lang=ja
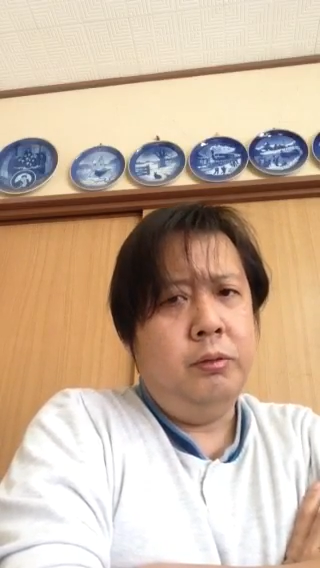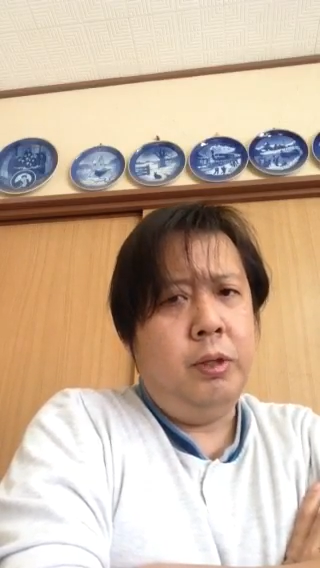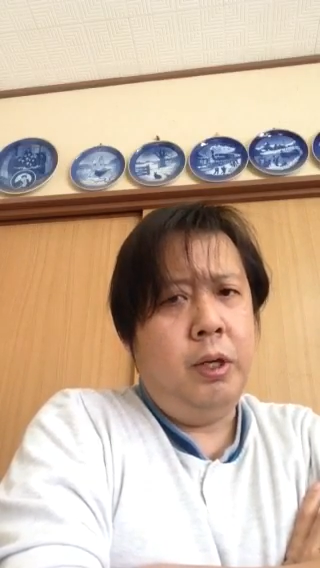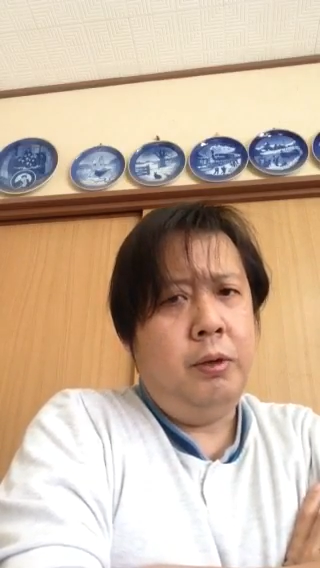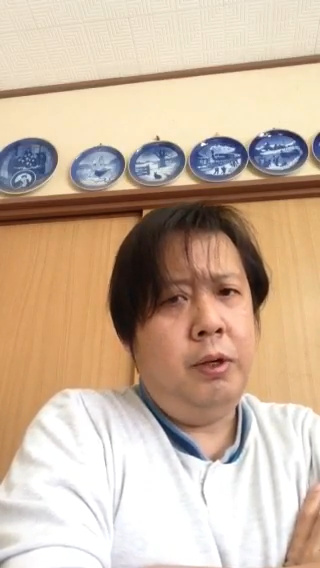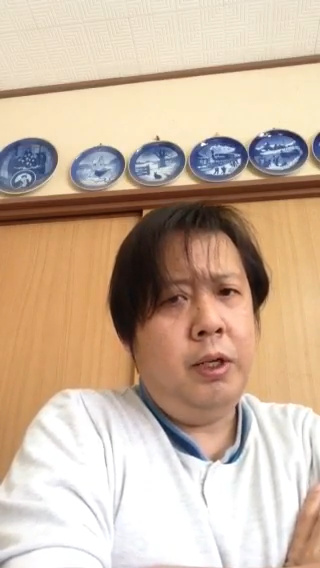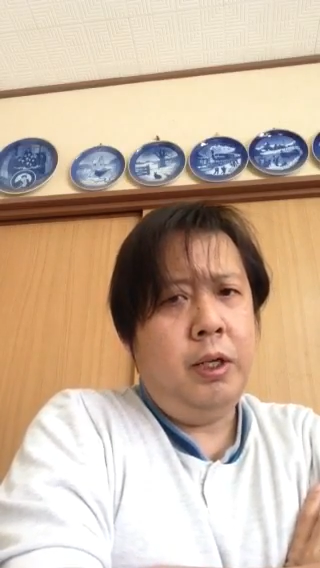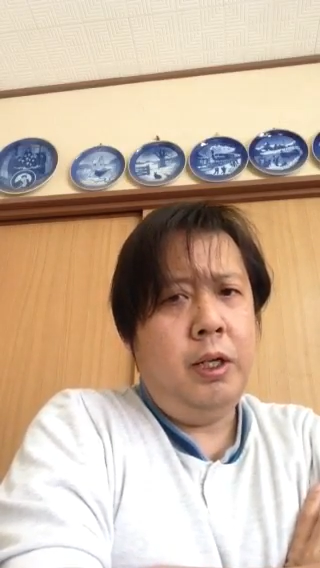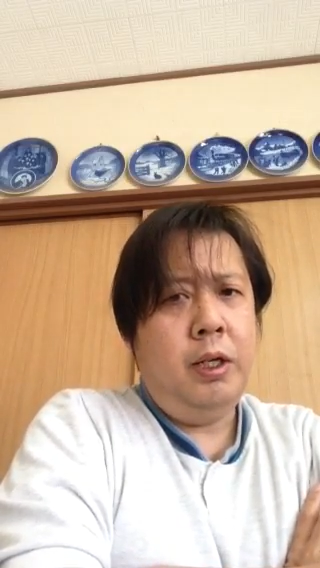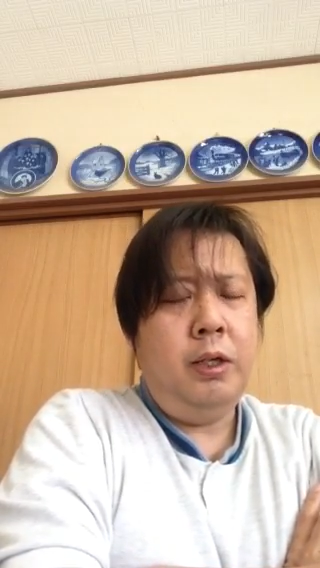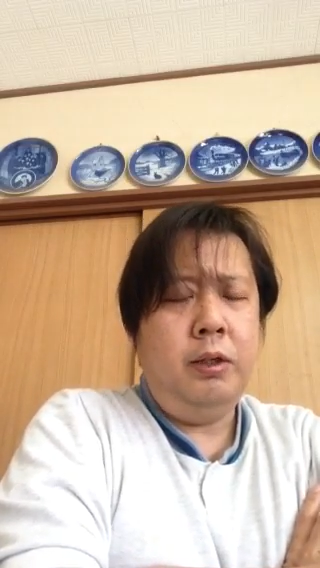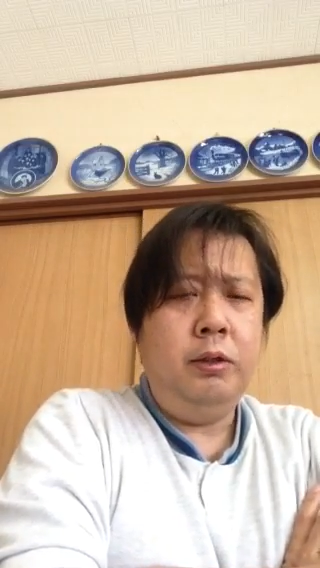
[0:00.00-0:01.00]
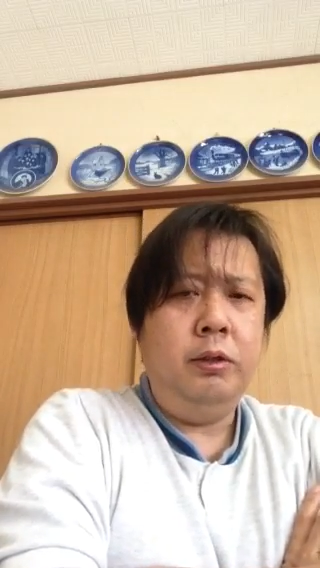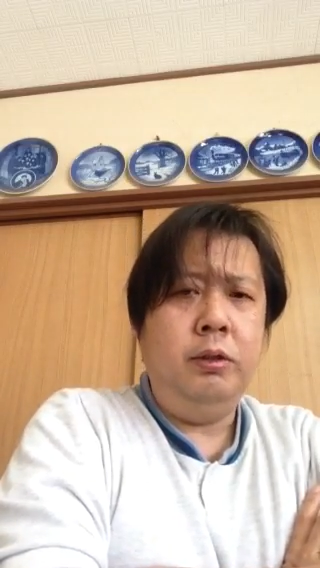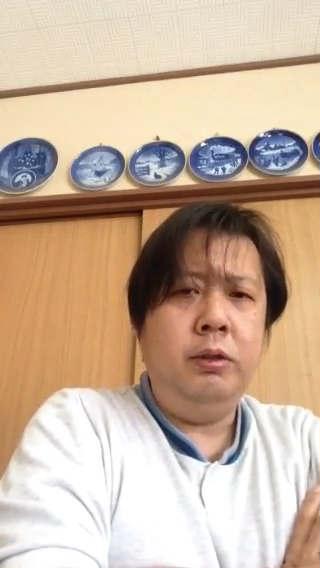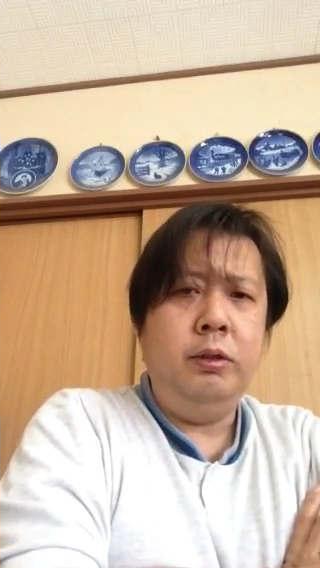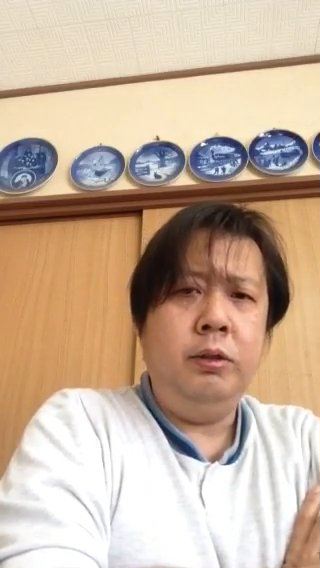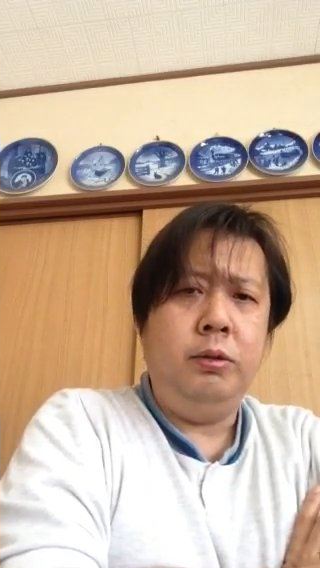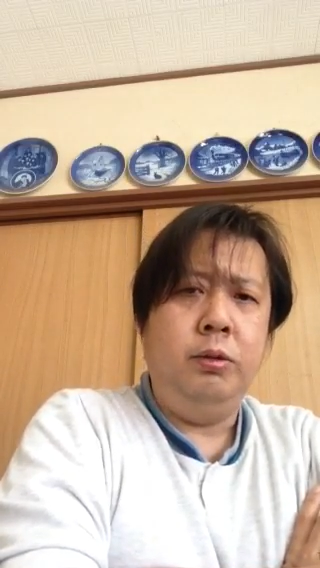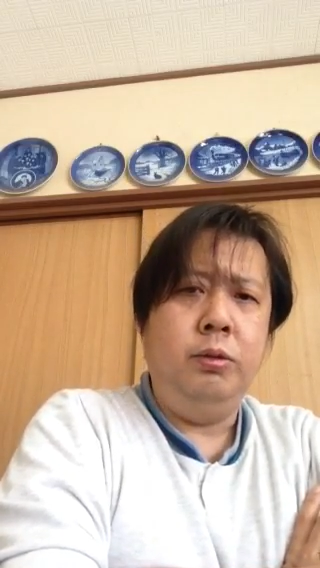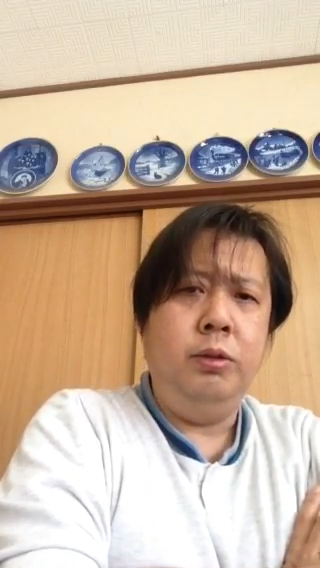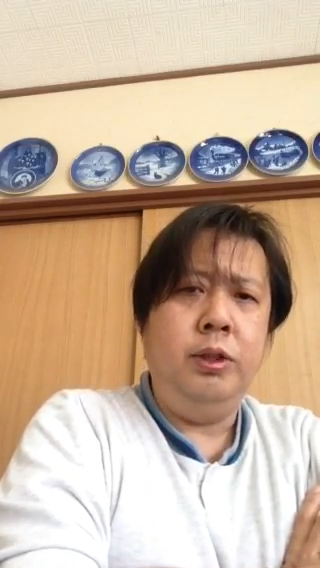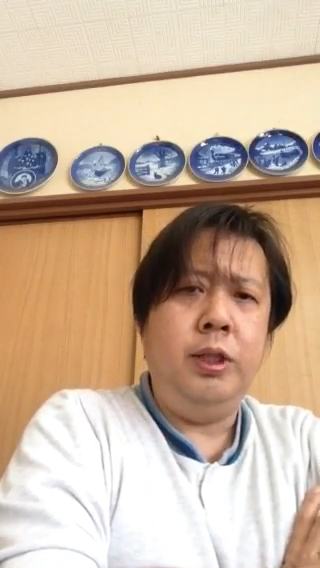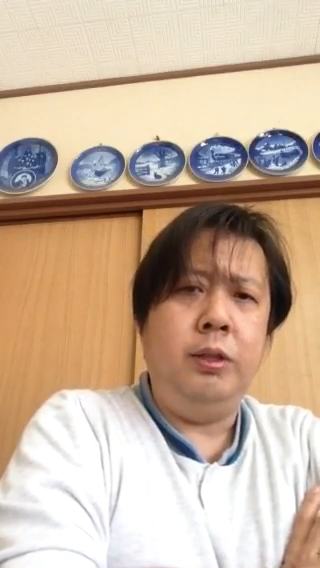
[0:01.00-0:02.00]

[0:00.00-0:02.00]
我々が高校時